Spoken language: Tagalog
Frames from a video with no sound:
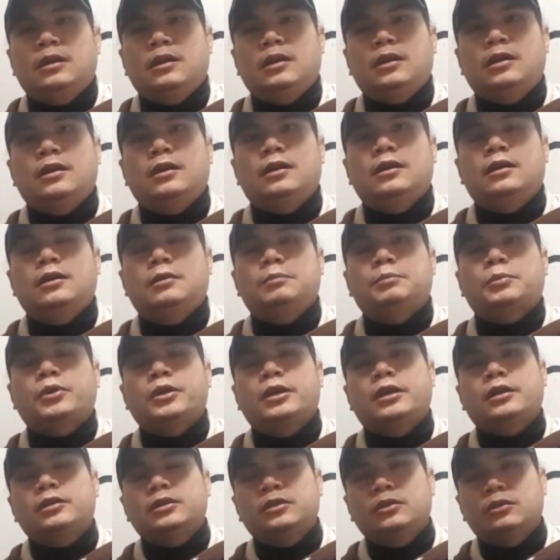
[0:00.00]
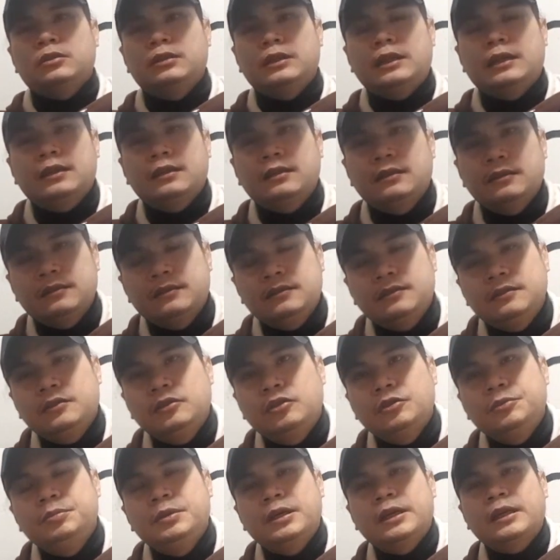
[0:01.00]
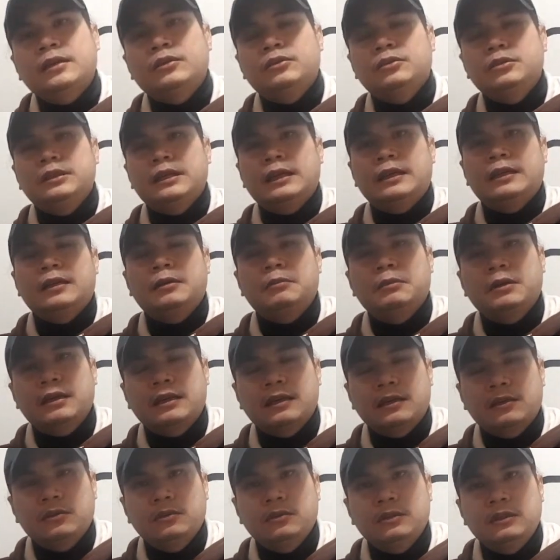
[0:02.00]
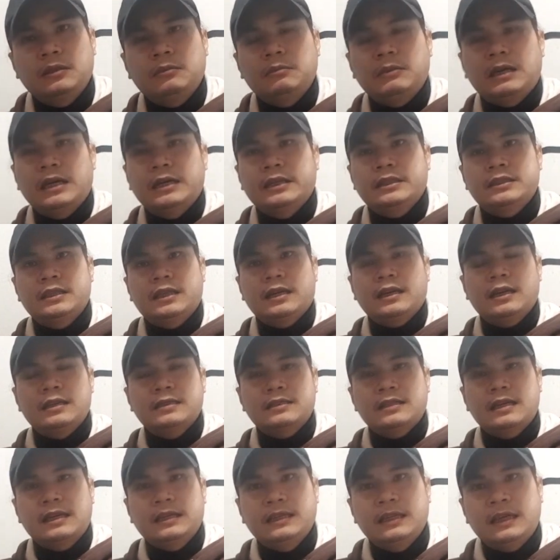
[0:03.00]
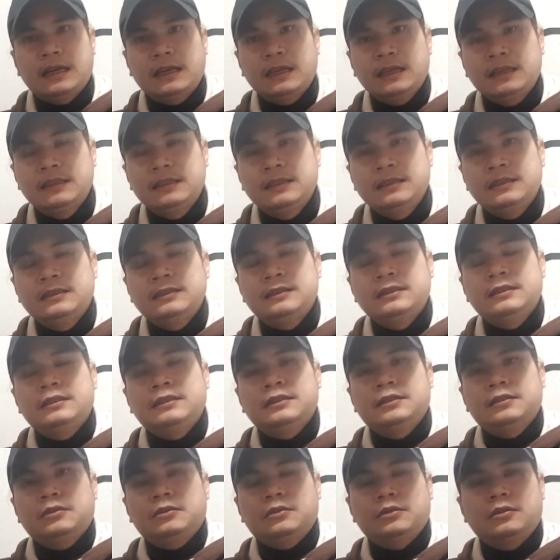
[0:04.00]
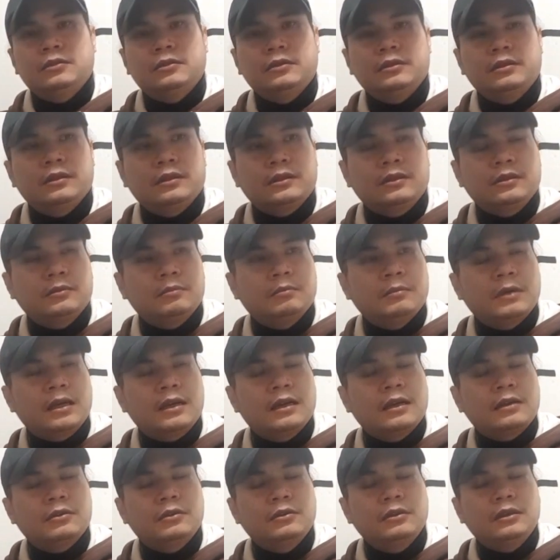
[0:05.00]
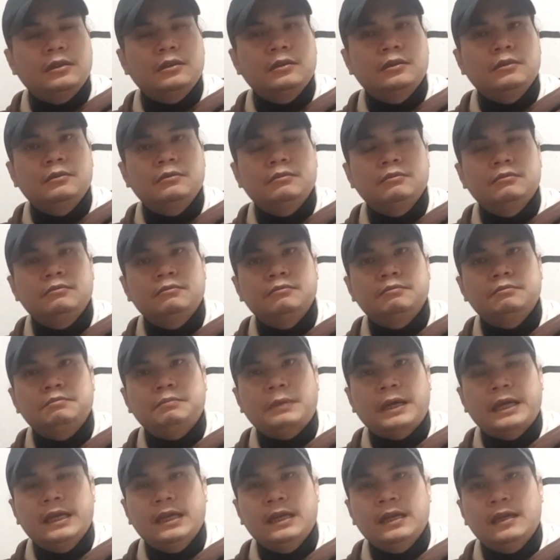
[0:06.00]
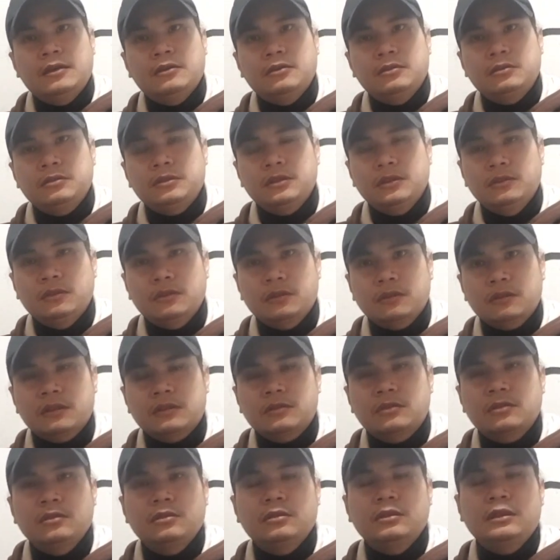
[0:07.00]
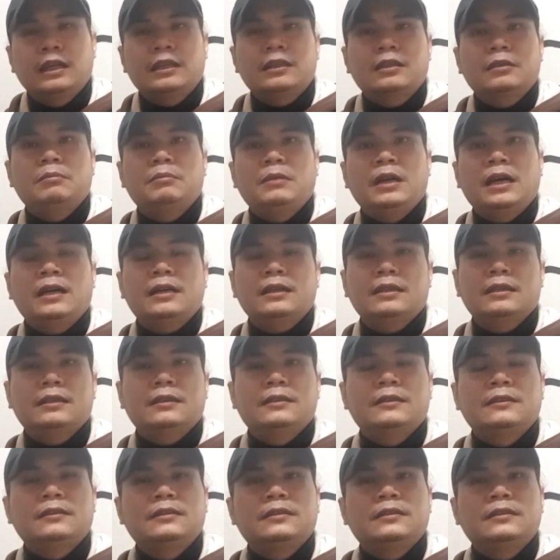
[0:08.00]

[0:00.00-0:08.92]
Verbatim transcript: uh, proyekto ng gobyerno diyan na magkaroon ng maayos na kalsada o magkaroon ng pailaw. Siguro sa sunod nating vlog,